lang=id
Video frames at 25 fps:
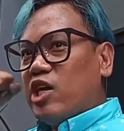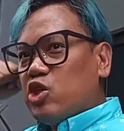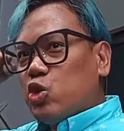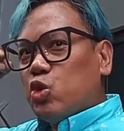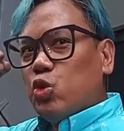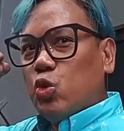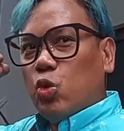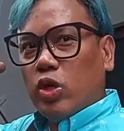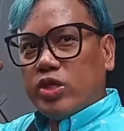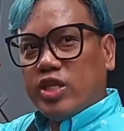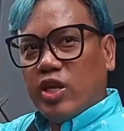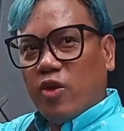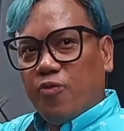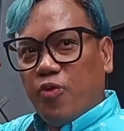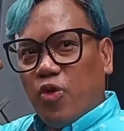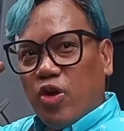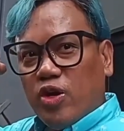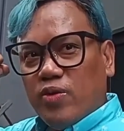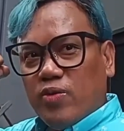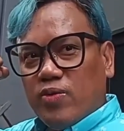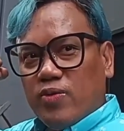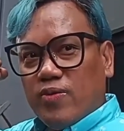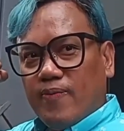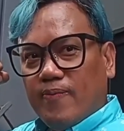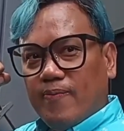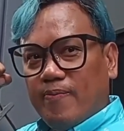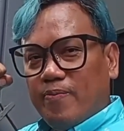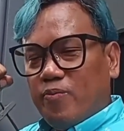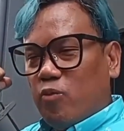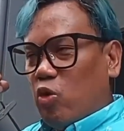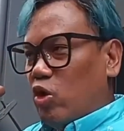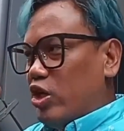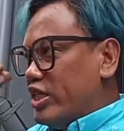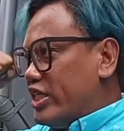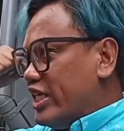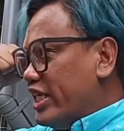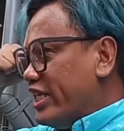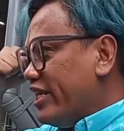telepon
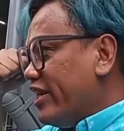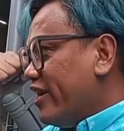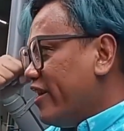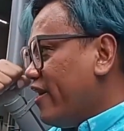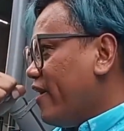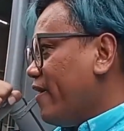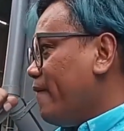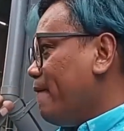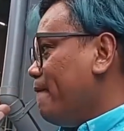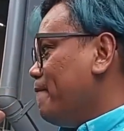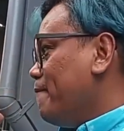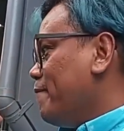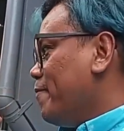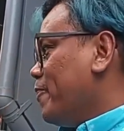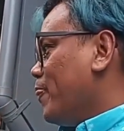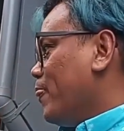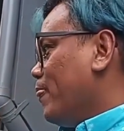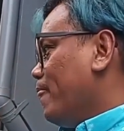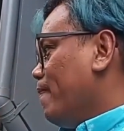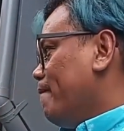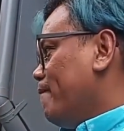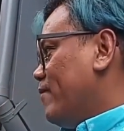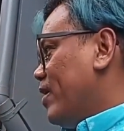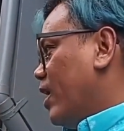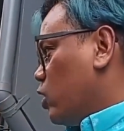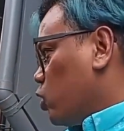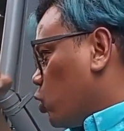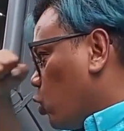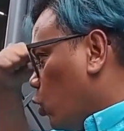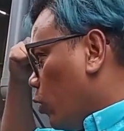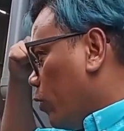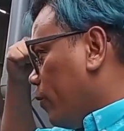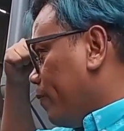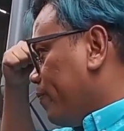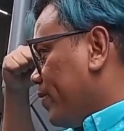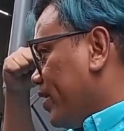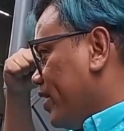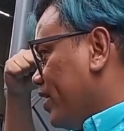polisinya atau
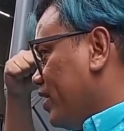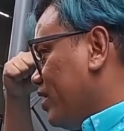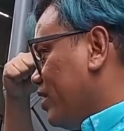eh,